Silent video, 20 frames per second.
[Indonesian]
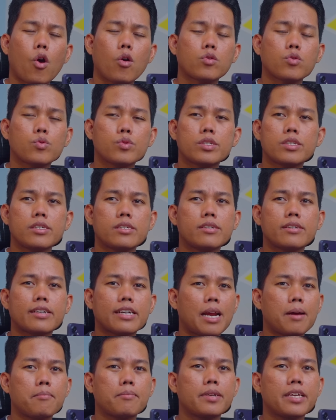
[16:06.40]
konsumsi
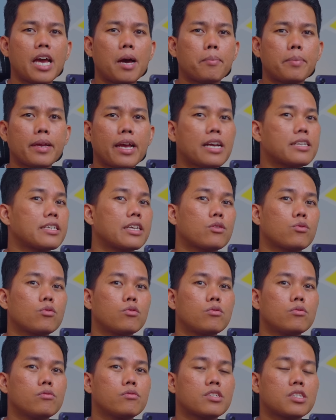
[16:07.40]
RAM di aplikasi
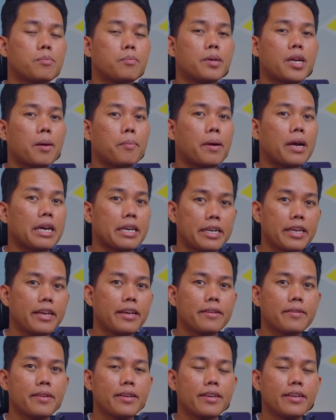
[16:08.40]
itu seberapa gede.
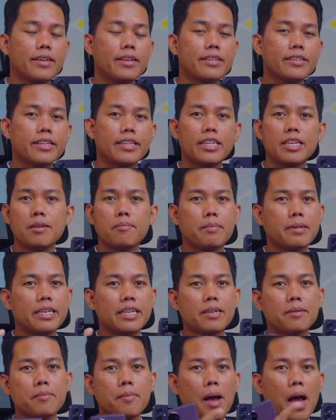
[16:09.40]
Jadi
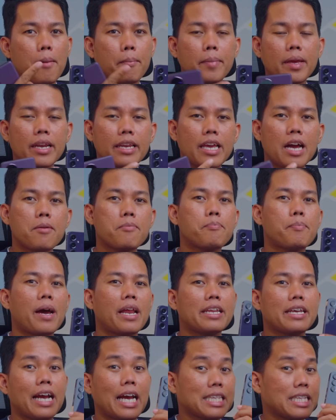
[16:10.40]
mending ambil yang
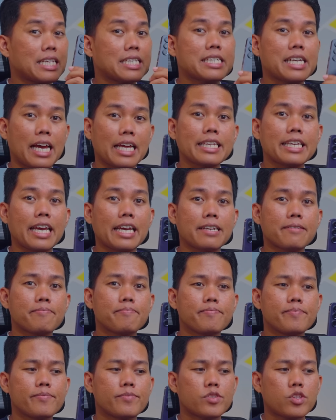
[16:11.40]
paling atas sekalian.
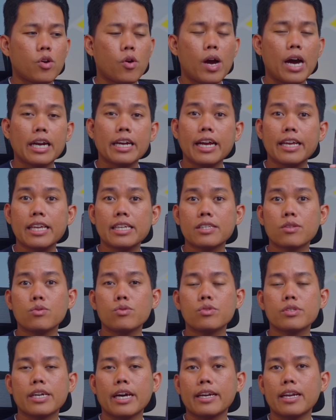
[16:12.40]
Toh harganya
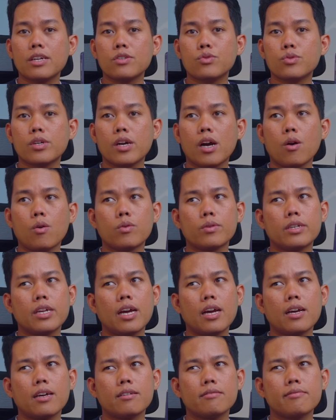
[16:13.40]
tuh sekarang juga udah
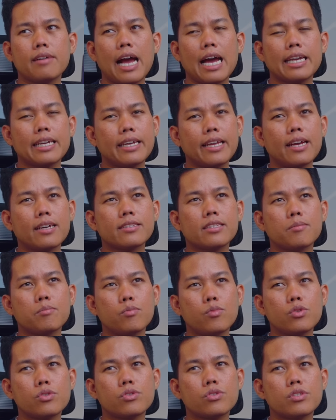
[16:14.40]
ada yang
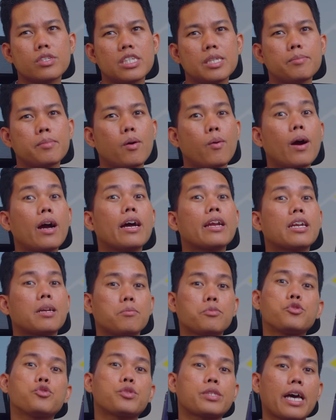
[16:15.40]
tembus di bawah 6
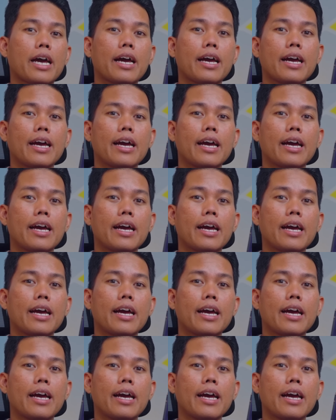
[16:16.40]
juta.